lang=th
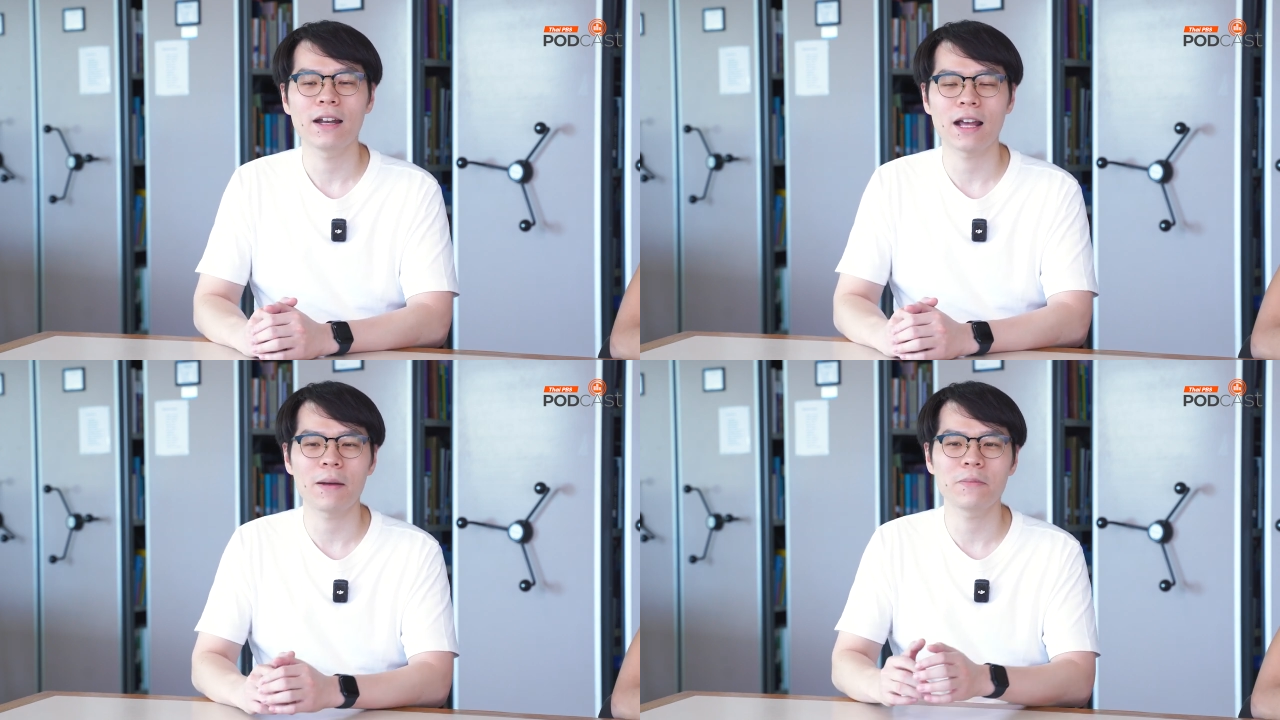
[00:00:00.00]

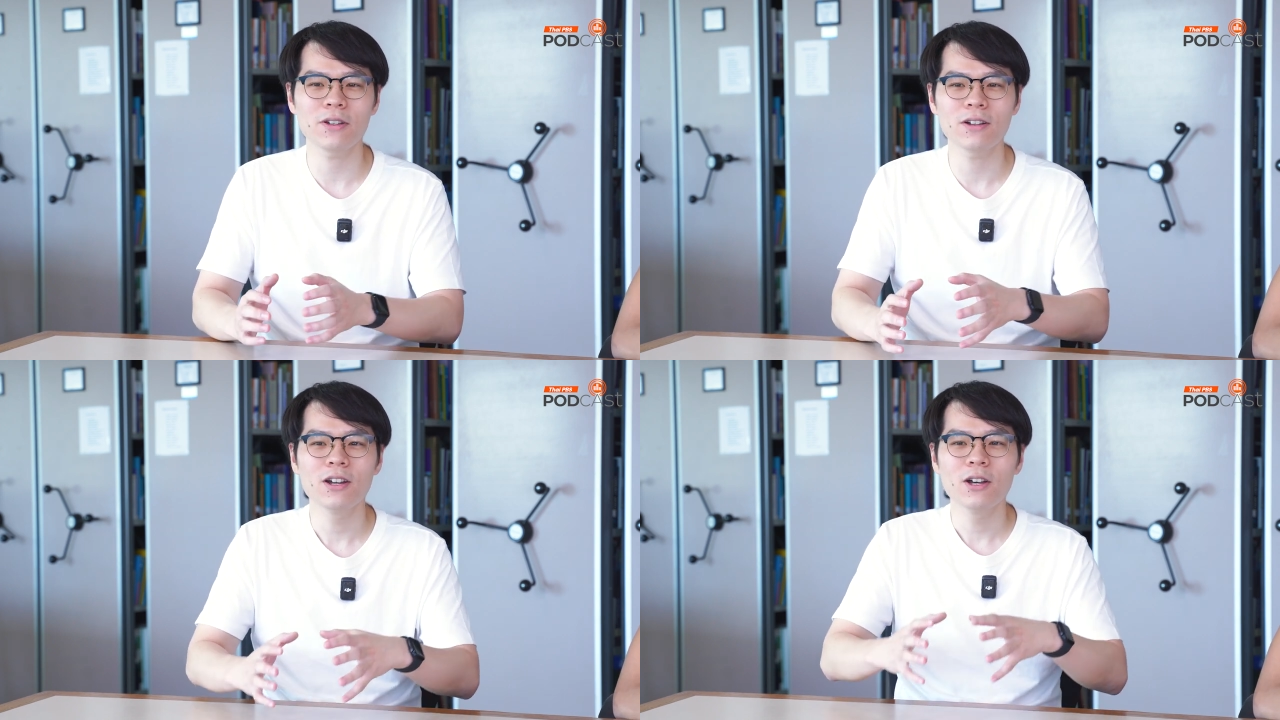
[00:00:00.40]
นะครับ
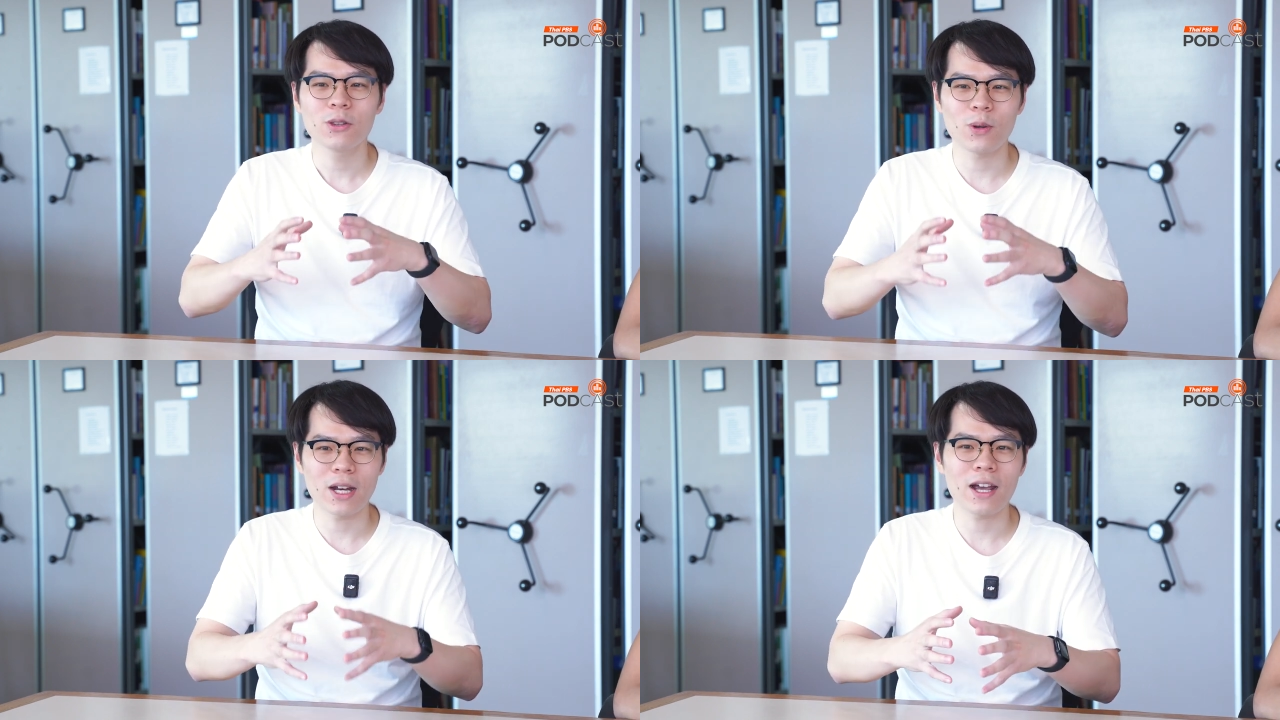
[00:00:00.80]
ซึ่ง
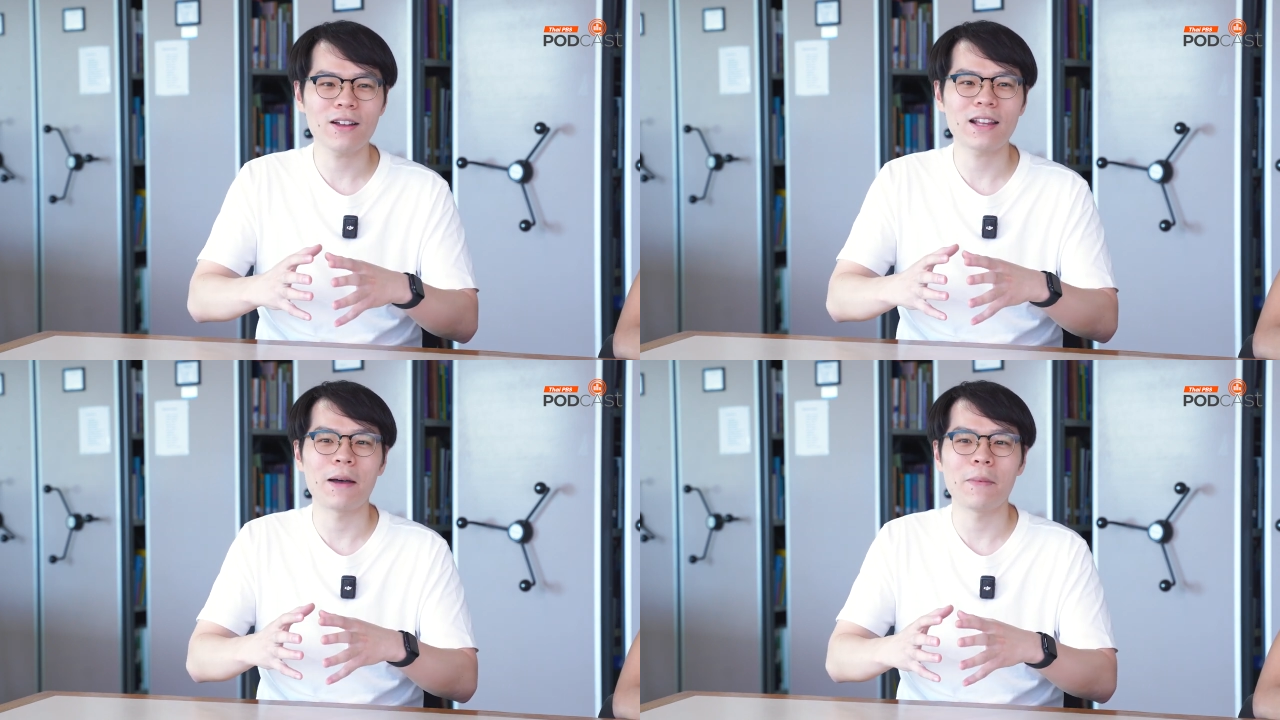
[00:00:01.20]
ตัวนี้
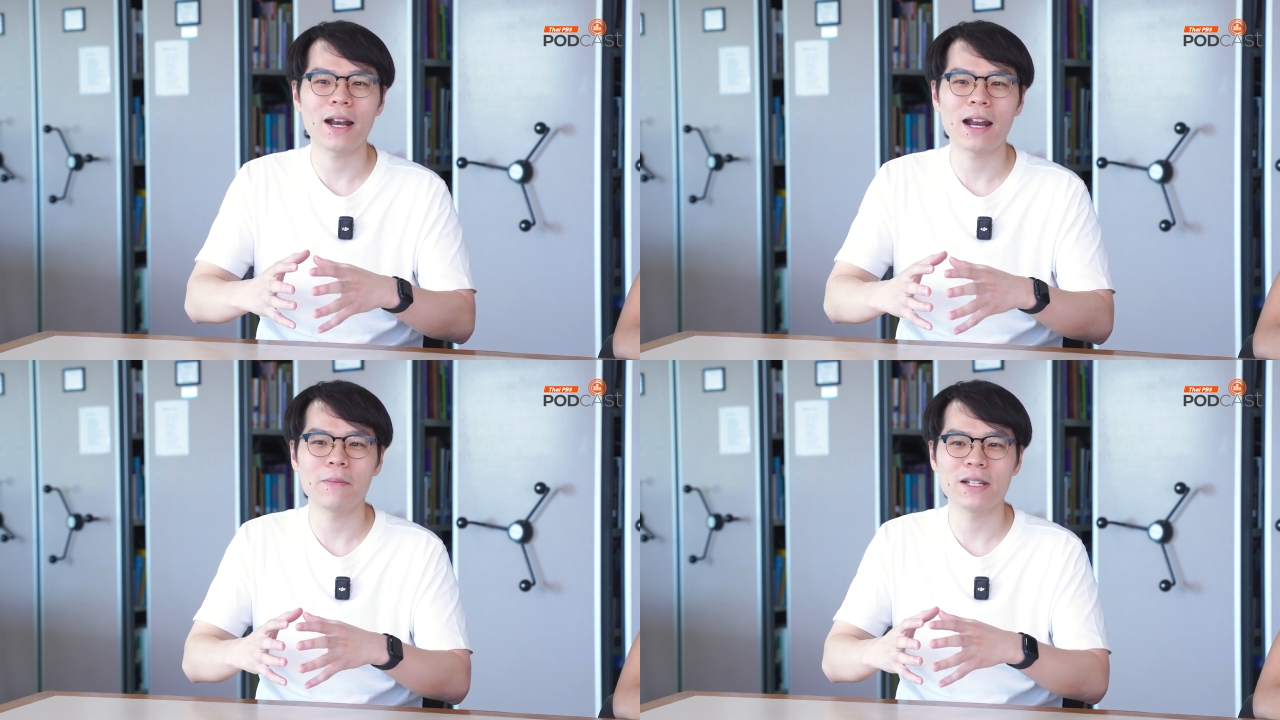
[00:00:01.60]
ก็สามา
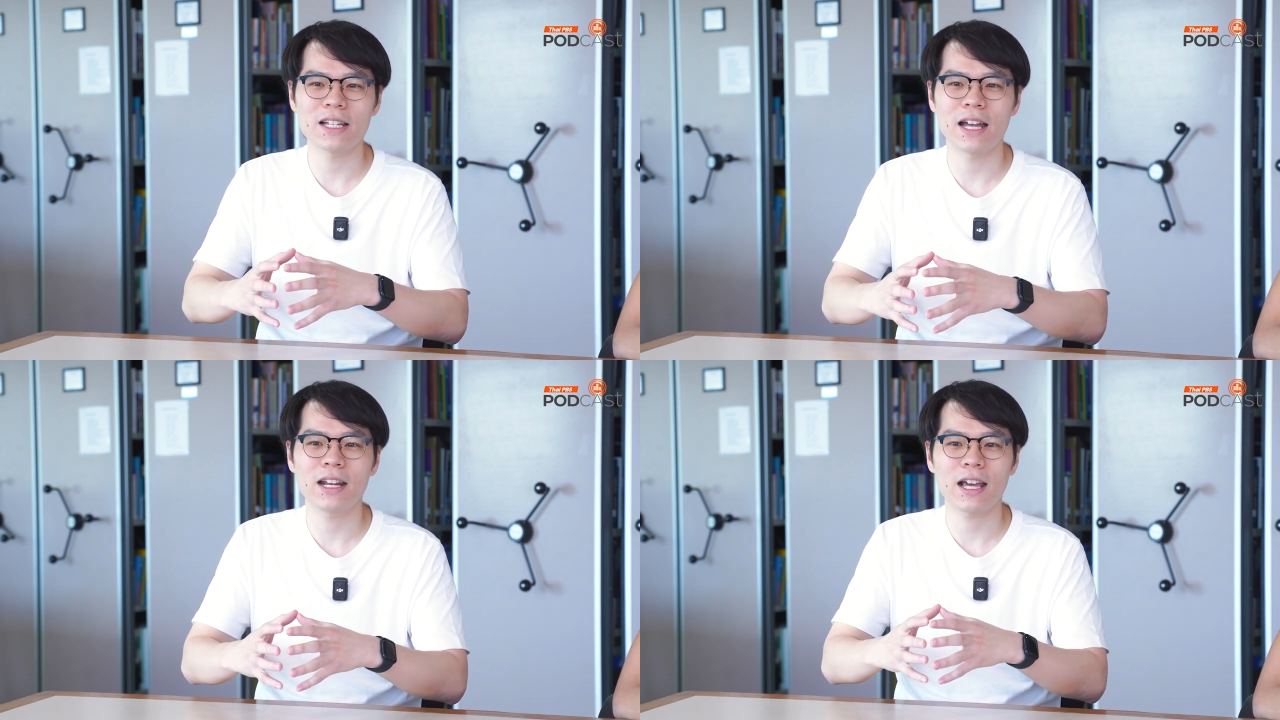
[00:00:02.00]
รถนำไป
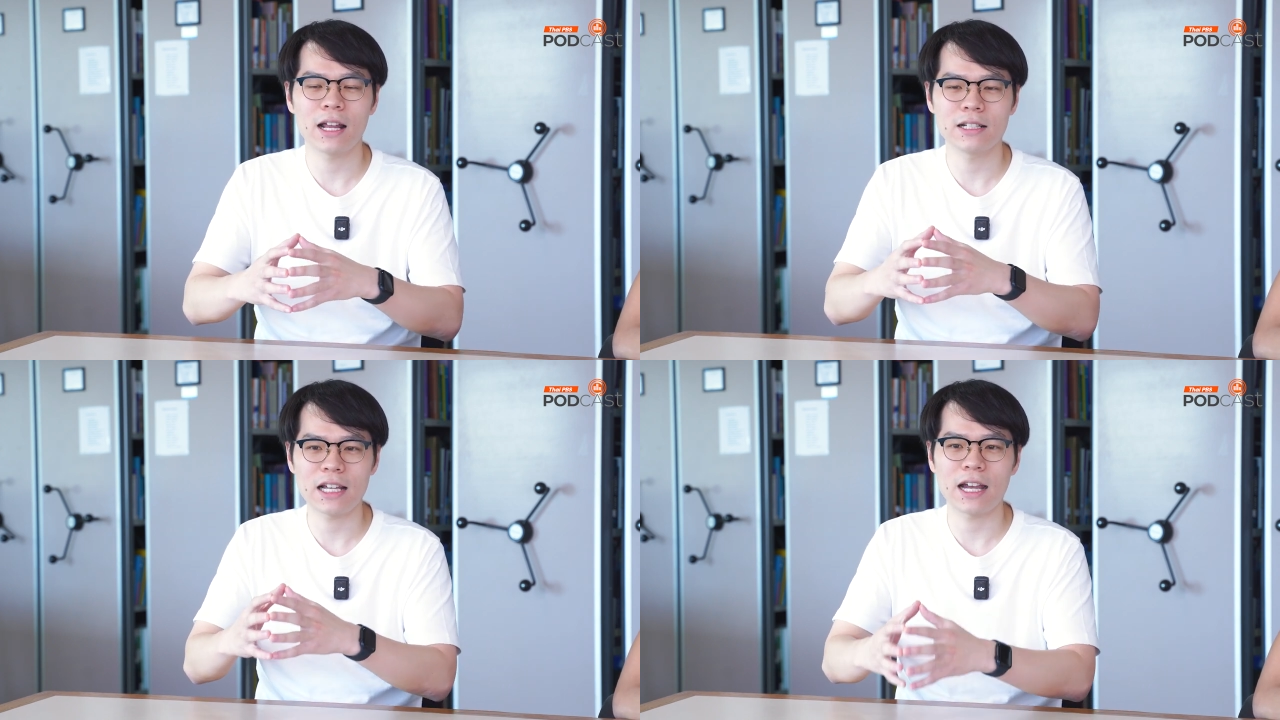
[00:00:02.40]
ใช้ในการ